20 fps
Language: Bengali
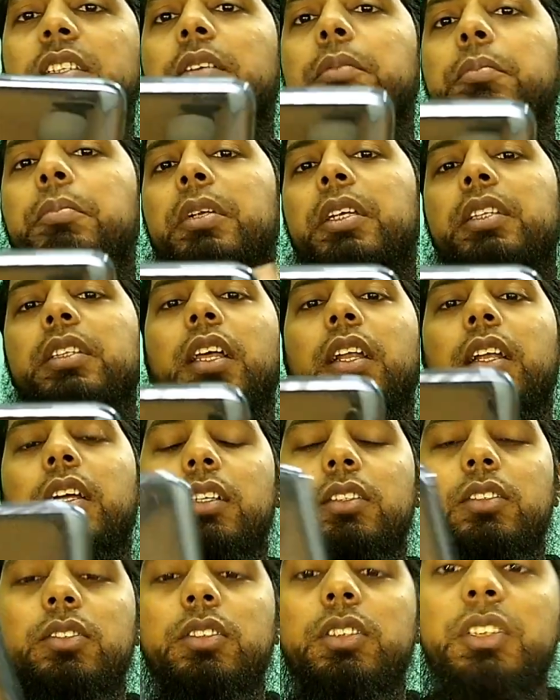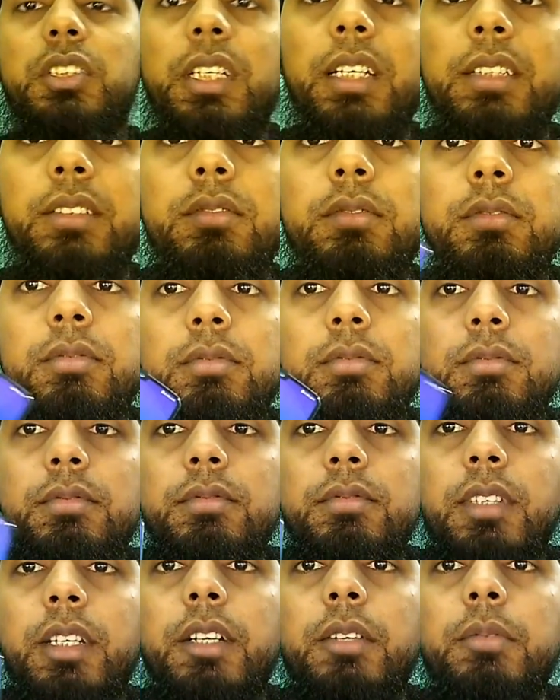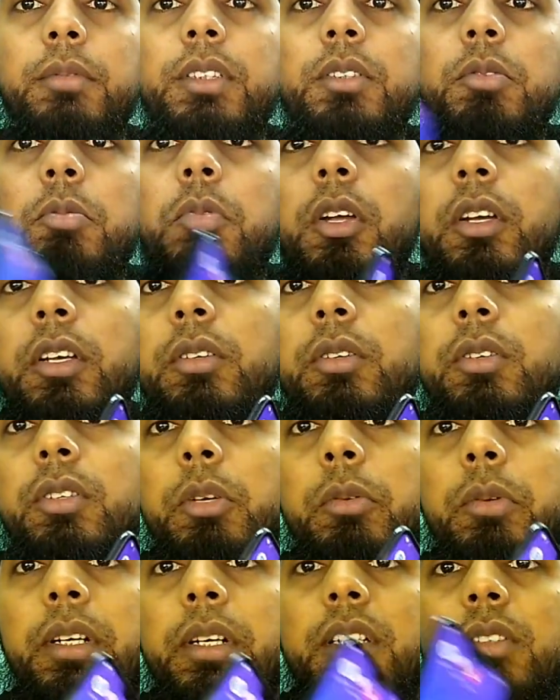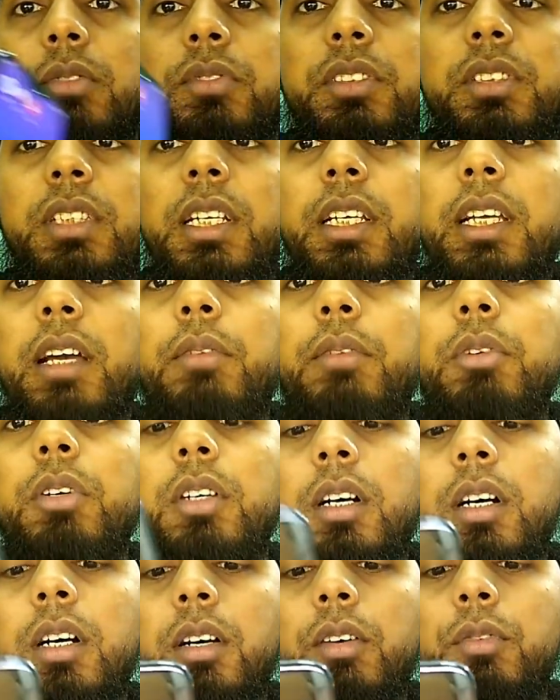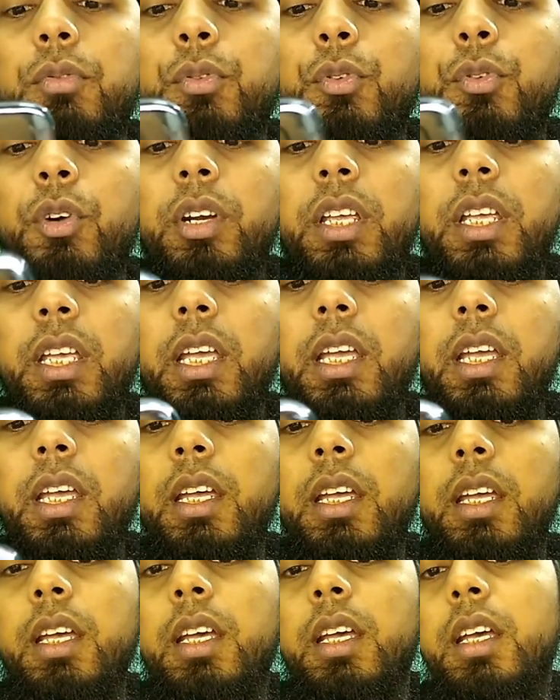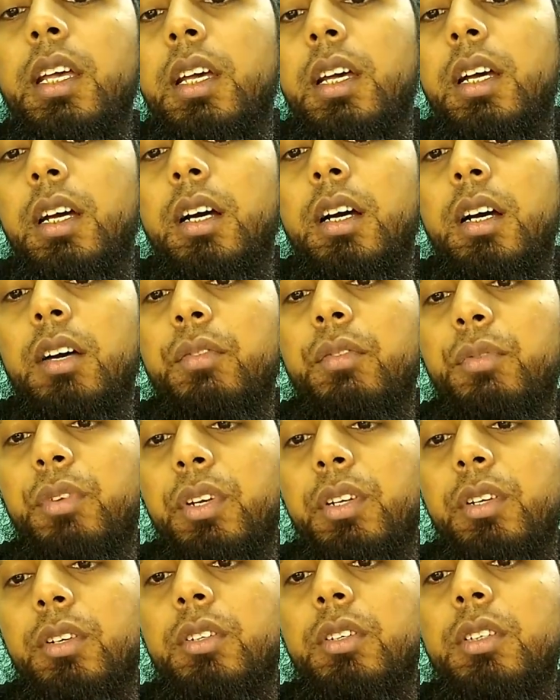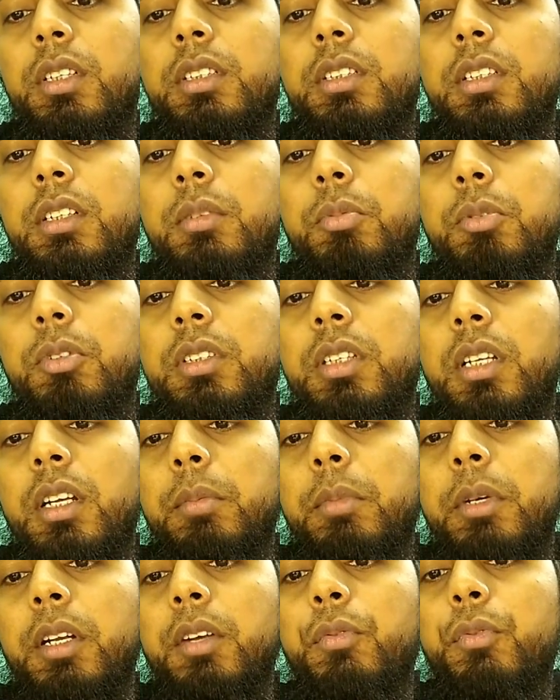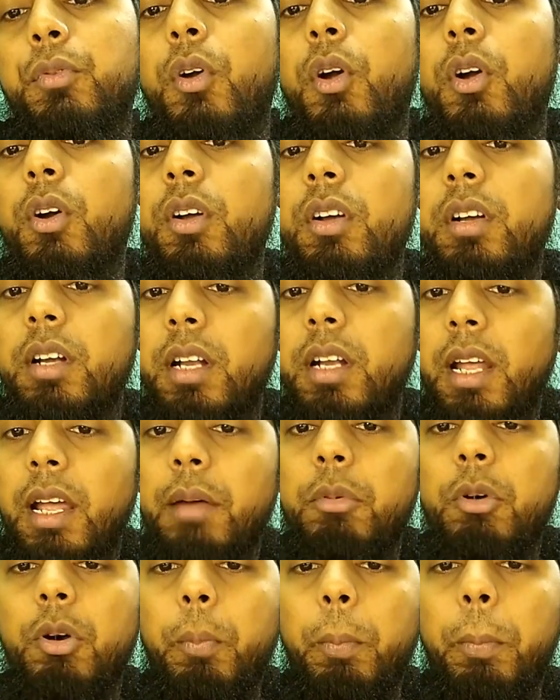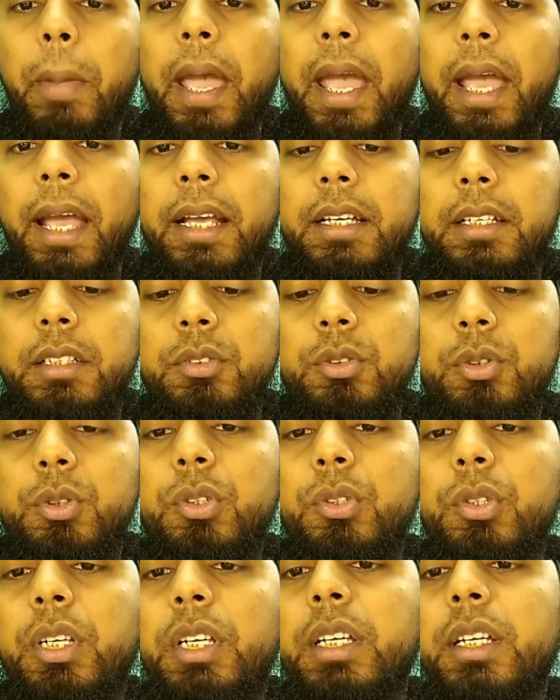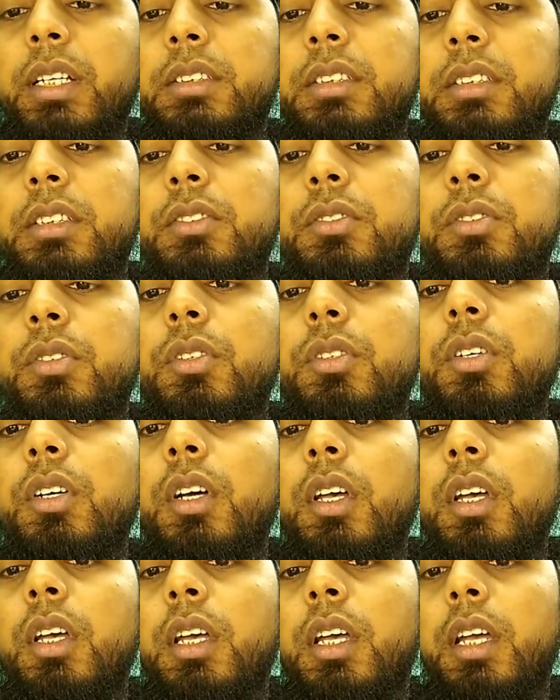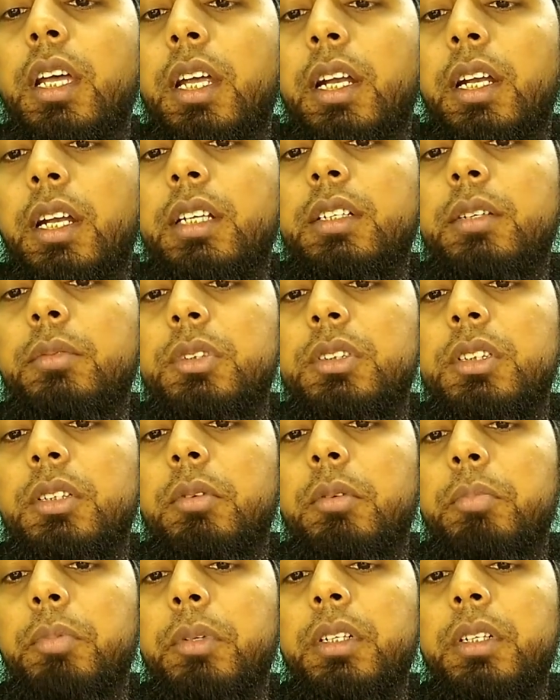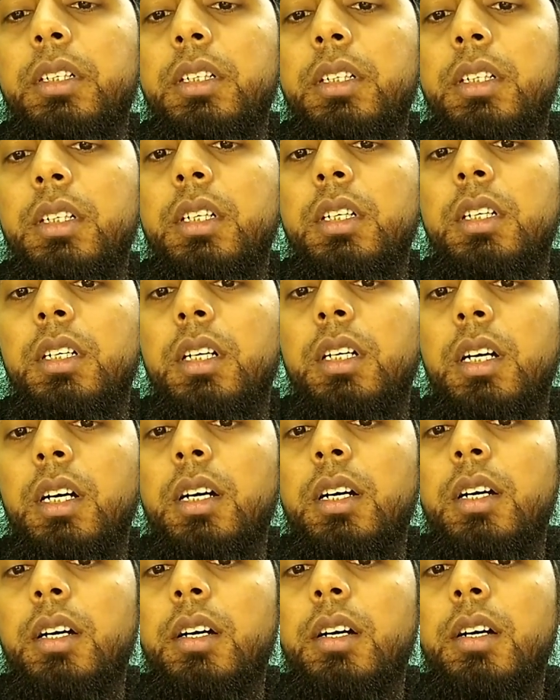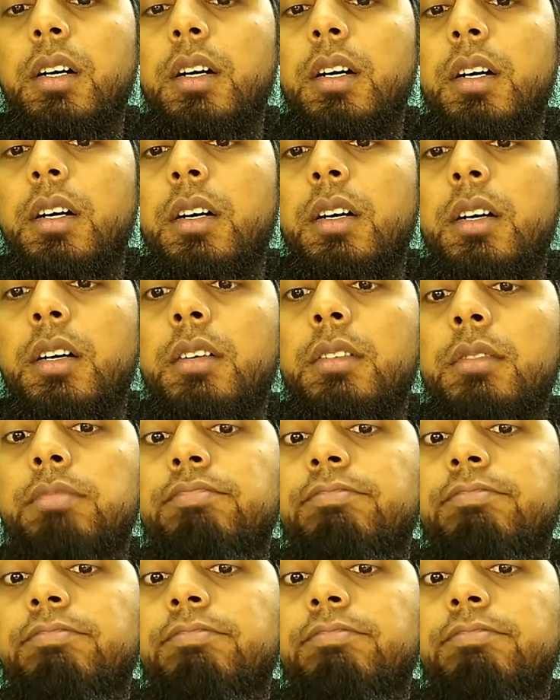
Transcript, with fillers: সেট আপ নেই তারা যদি চান এটার মাধ্যমে ব্লগিং করতে পারেন খুব ইজিলি এবং ফোর কে ভিডিওর কথা যেটা বলছিলাম এটা ফ্রন্ট এবং ব্যাক দুইটাতেই আছে সো এটা একটা মজার ব্যাপার আর